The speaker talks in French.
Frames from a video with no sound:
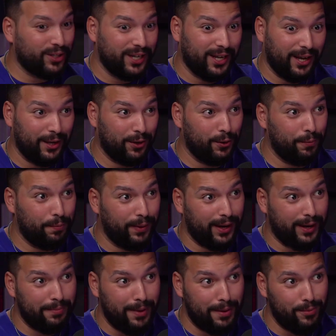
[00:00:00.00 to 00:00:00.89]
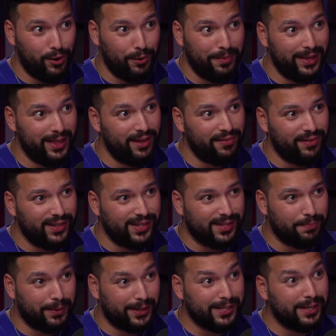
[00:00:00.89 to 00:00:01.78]
j'ai récupéré même le
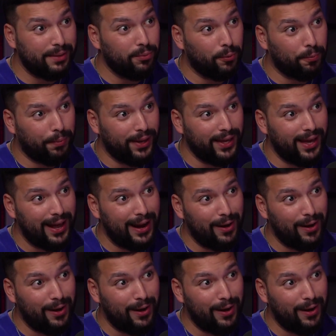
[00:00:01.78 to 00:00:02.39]
bénéfice parce qu'ils m'ont payé à